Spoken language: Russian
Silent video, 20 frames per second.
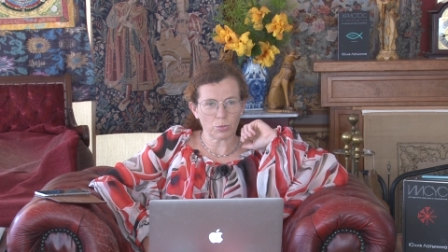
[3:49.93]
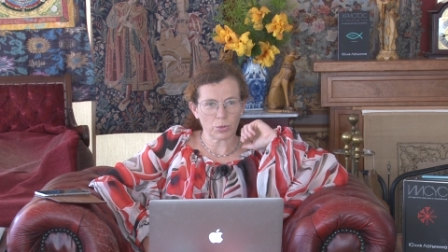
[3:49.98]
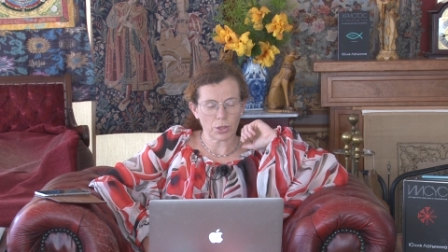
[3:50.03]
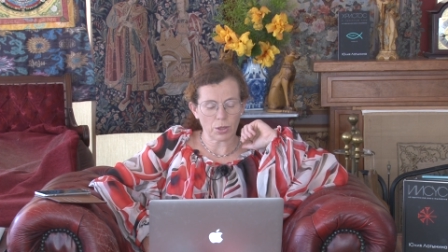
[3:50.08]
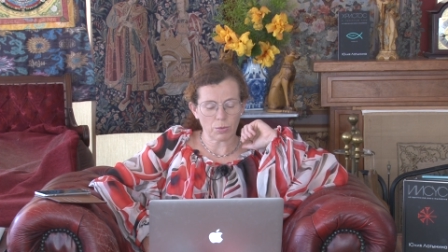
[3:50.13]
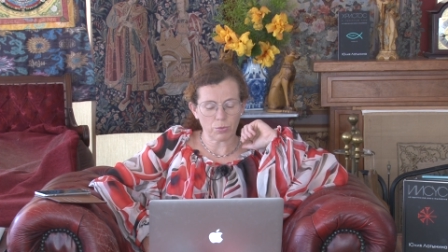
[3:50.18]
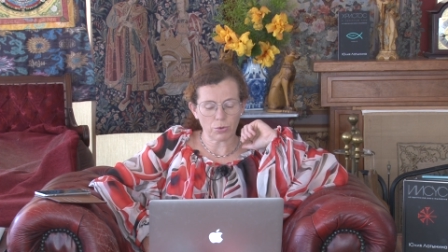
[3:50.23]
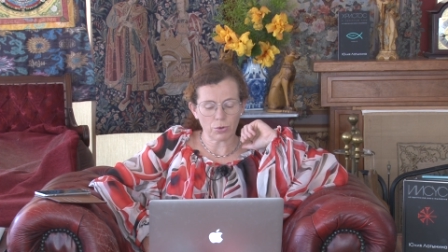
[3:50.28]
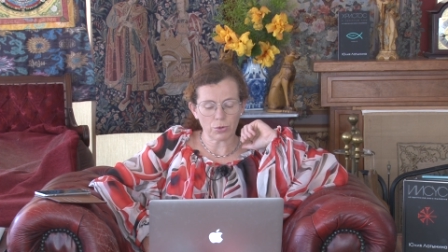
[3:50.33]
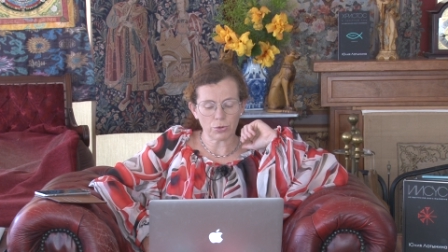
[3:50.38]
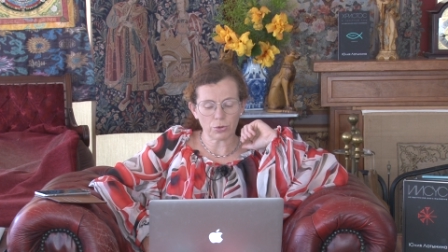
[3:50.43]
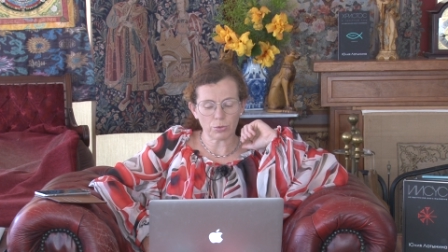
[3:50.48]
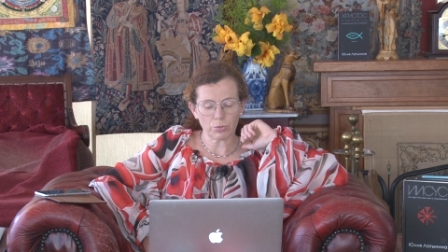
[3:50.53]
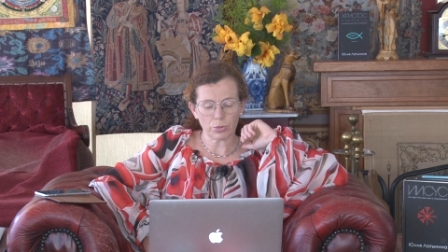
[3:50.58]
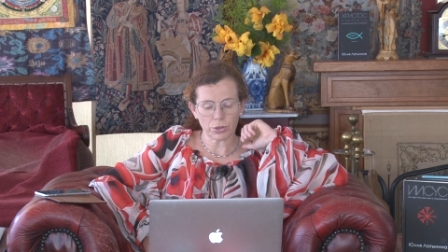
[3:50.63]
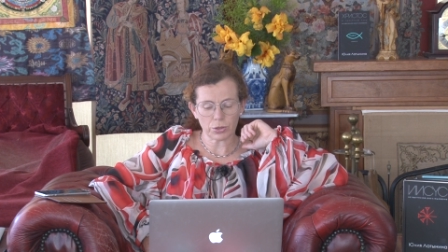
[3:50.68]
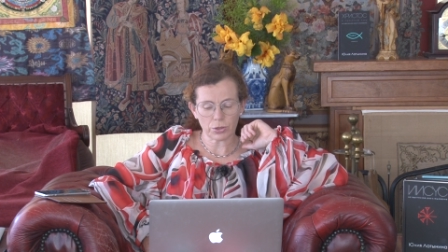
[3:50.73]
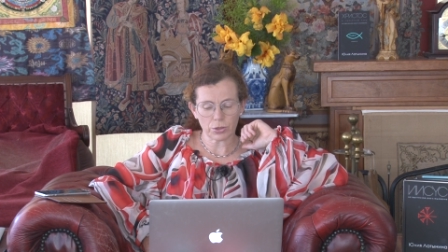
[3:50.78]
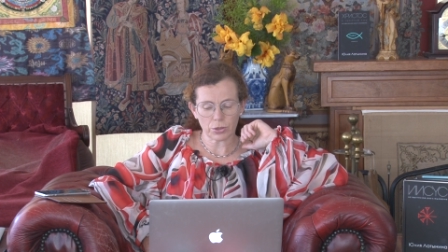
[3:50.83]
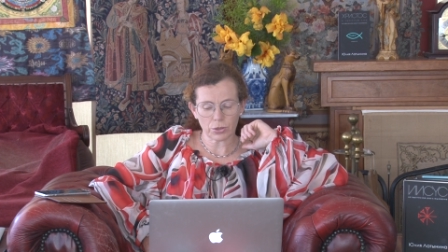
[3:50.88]
монопольного
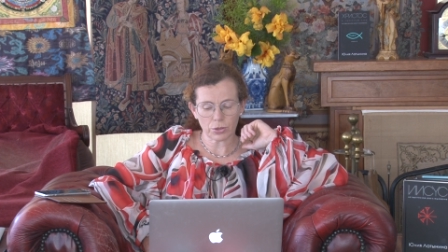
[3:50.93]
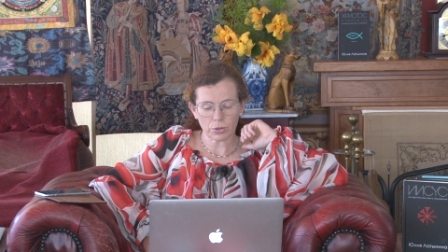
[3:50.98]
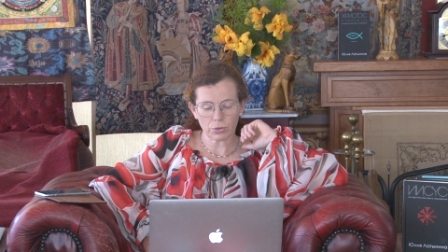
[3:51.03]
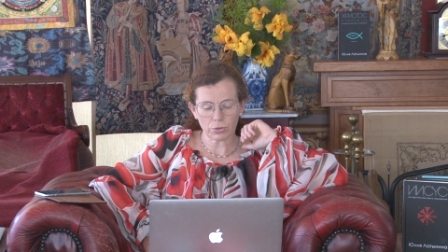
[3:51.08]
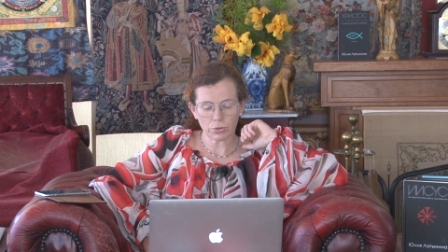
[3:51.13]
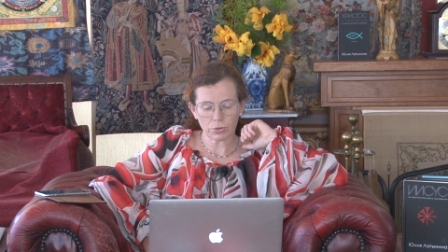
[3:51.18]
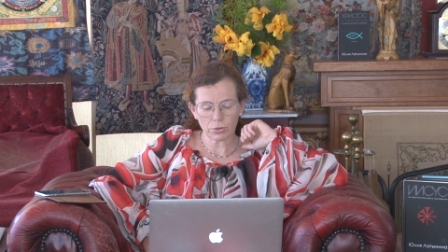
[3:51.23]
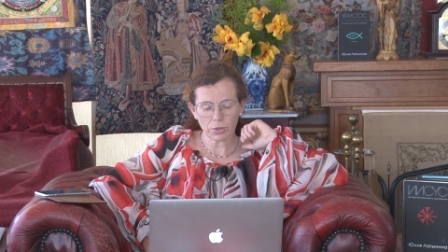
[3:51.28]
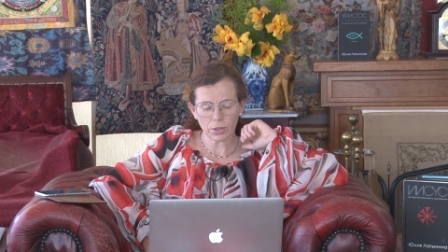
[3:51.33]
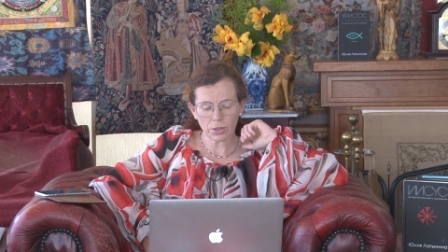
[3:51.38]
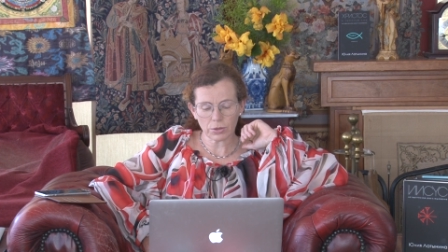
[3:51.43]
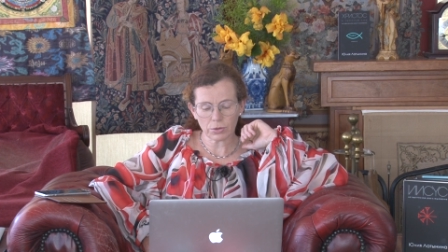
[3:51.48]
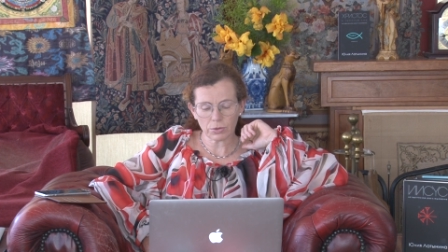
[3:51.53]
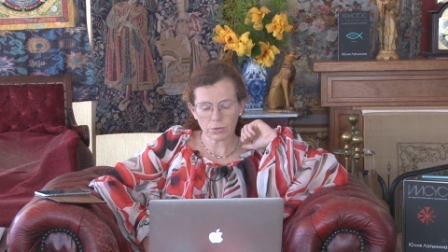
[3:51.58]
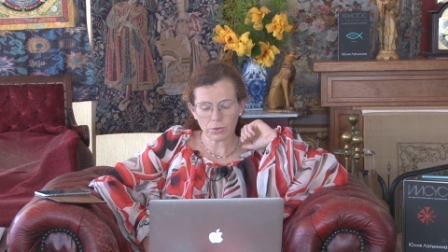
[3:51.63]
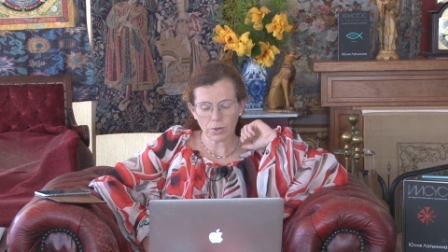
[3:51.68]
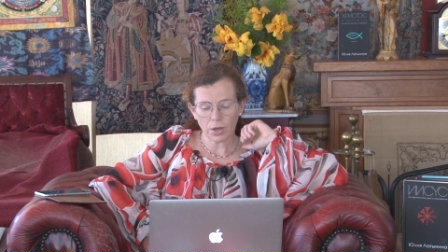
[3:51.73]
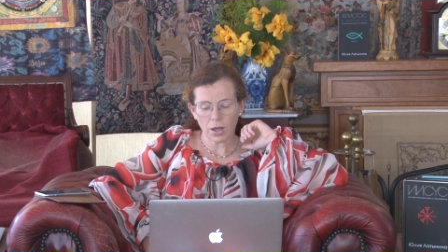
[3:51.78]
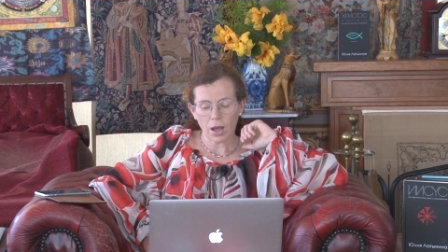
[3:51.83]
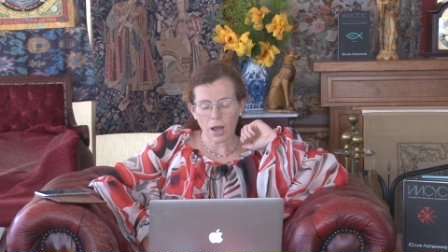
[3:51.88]
бизнеса
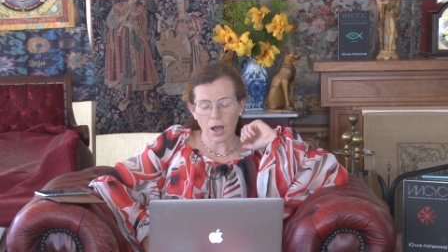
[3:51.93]
государств,